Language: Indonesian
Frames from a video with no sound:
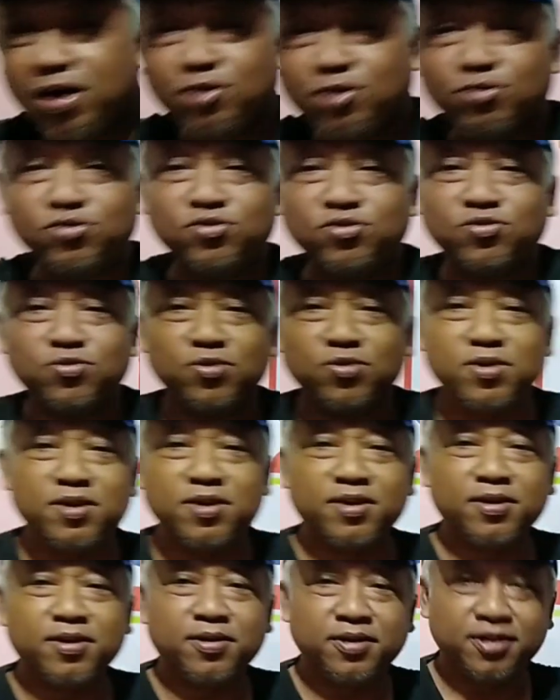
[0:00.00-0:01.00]
bagus
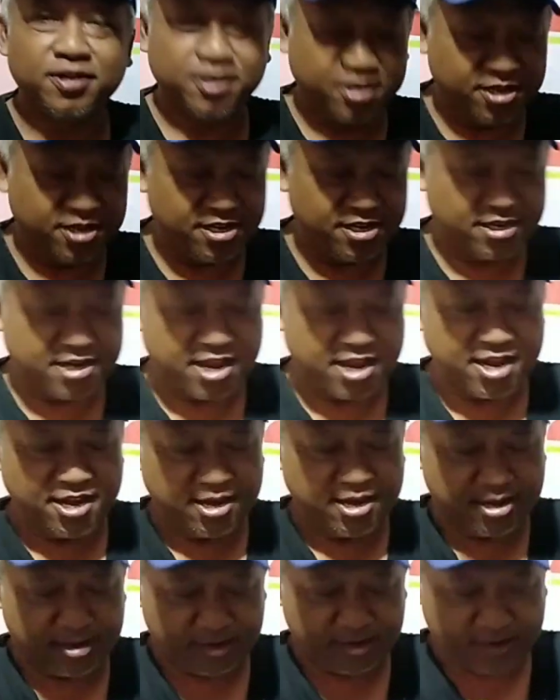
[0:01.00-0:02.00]

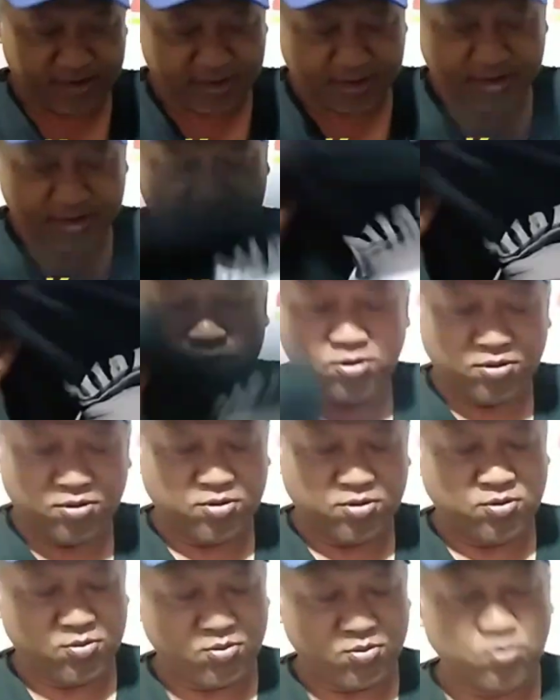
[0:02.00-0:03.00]
Gildan ya.
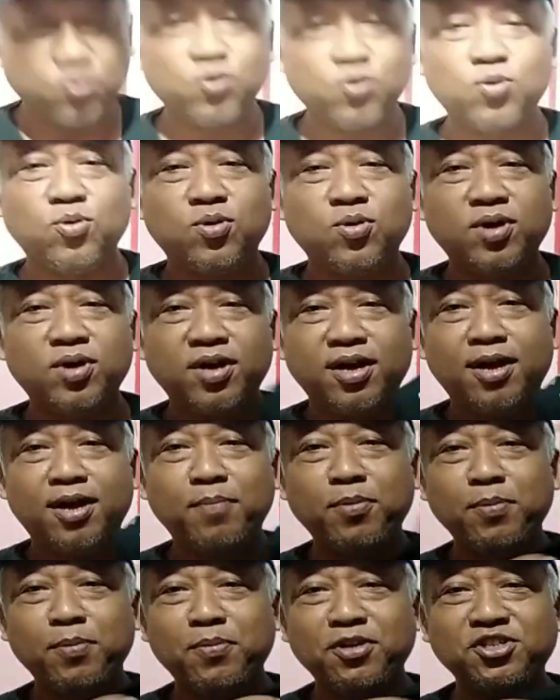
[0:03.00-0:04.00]
Oh,
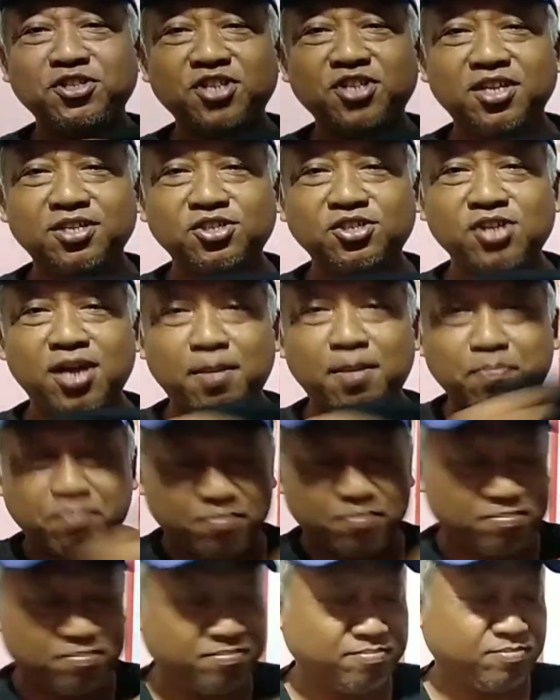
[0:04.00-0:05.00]
Habib Rizik
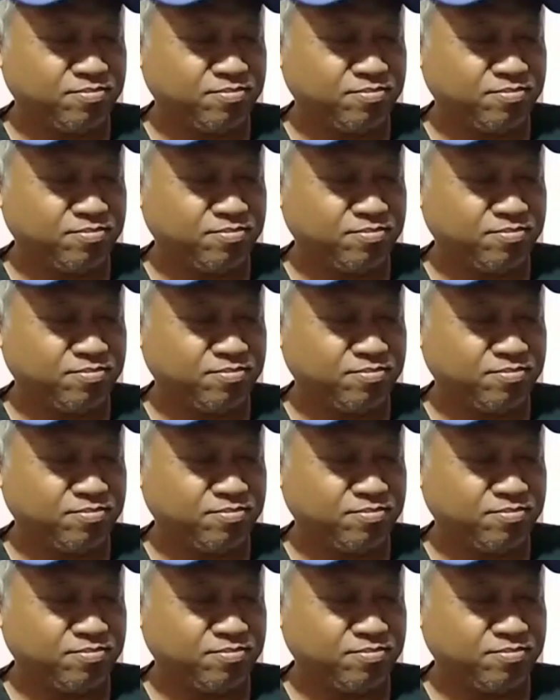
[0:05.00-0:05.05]
Syihab